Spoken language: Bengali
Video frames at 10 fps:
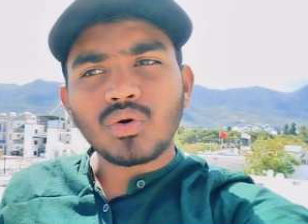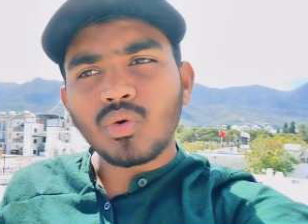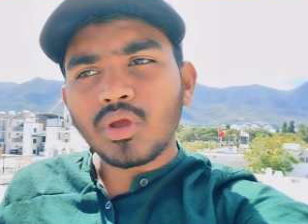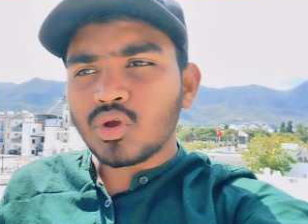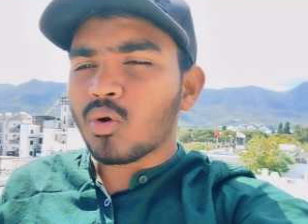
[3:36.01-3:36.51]
ওই
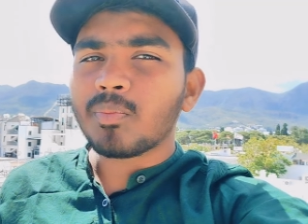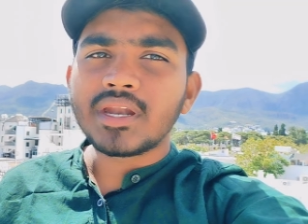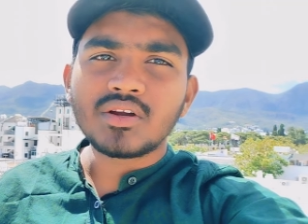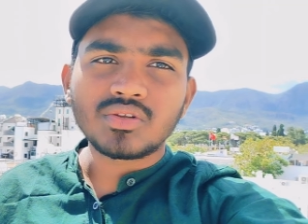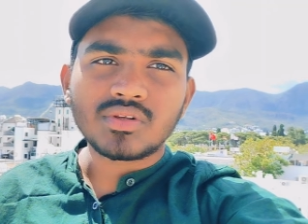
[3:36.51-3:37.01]
কোম্পানির
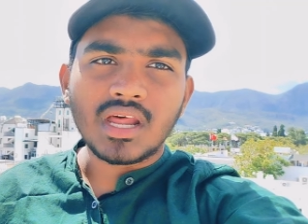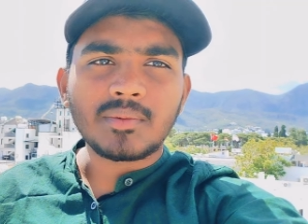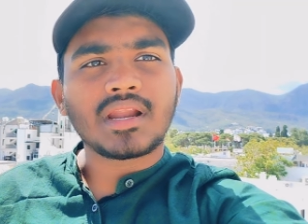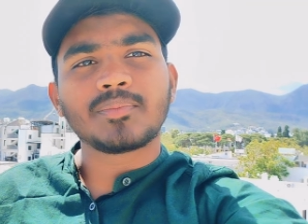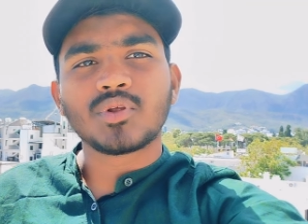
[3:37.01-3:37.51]
কত লাভ আর
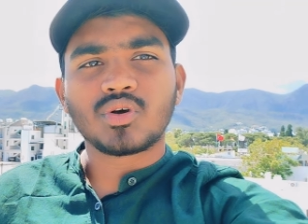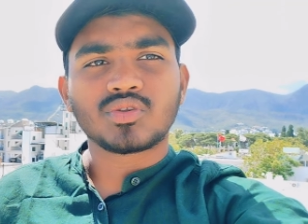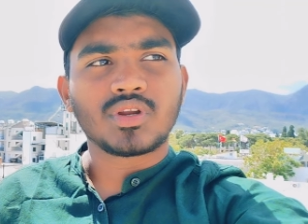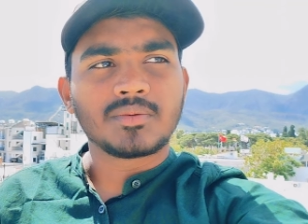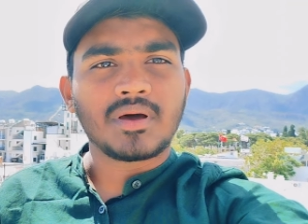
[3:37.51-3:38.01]
আপনারও কত
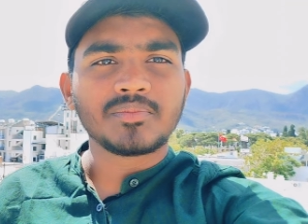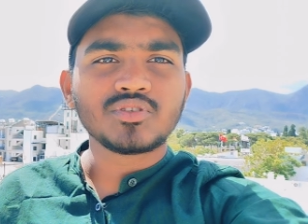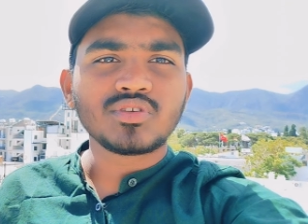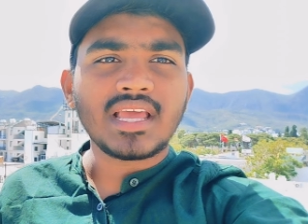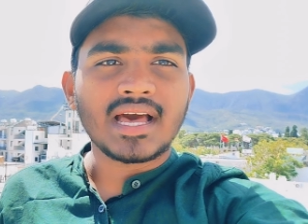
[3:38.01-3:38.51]
লাভ আপনি
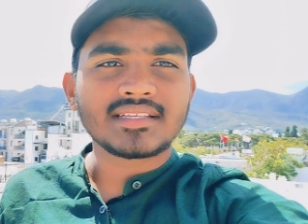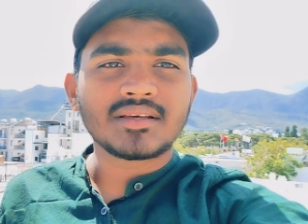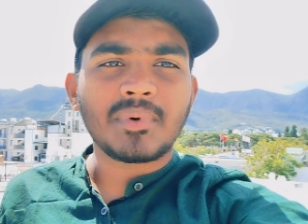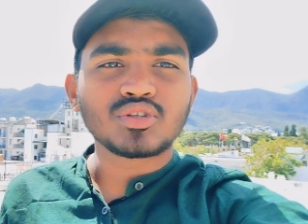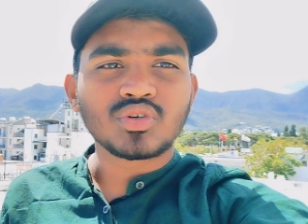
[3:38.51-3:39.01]
যদি এক হাজার বারোশো